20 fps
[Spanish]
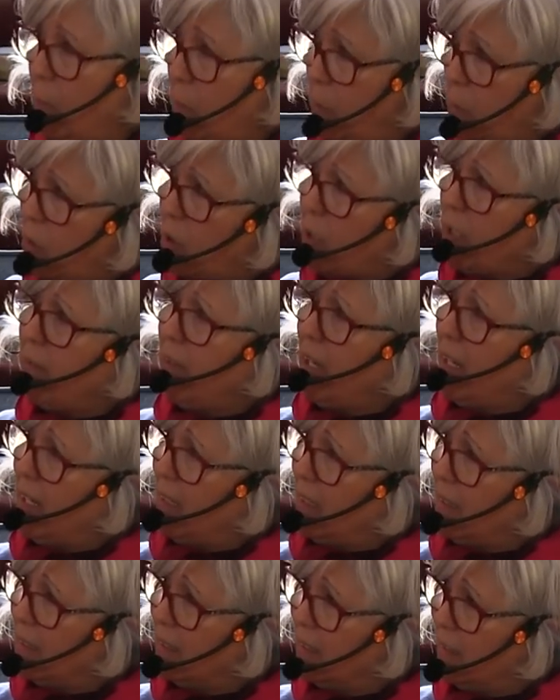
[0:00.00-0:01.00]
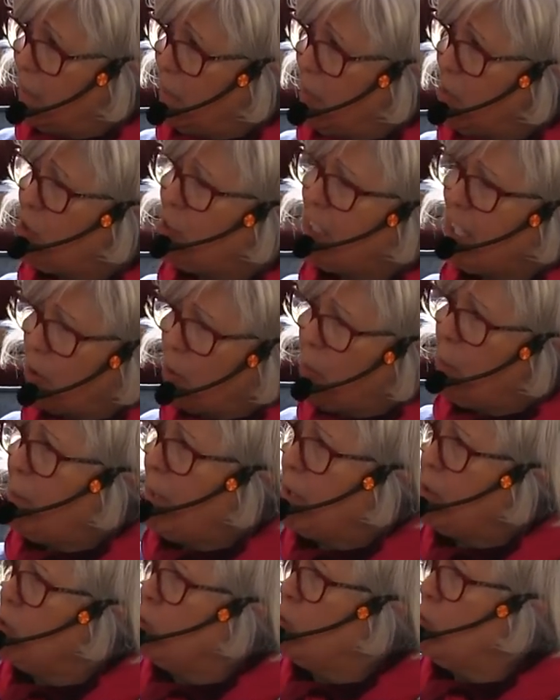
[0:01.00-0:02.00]
al mismo nivel. Yo te
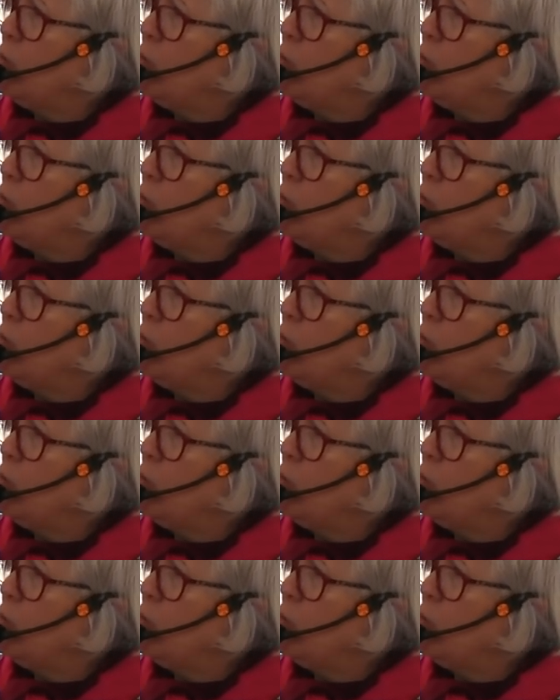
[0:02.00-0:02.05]
acompaño en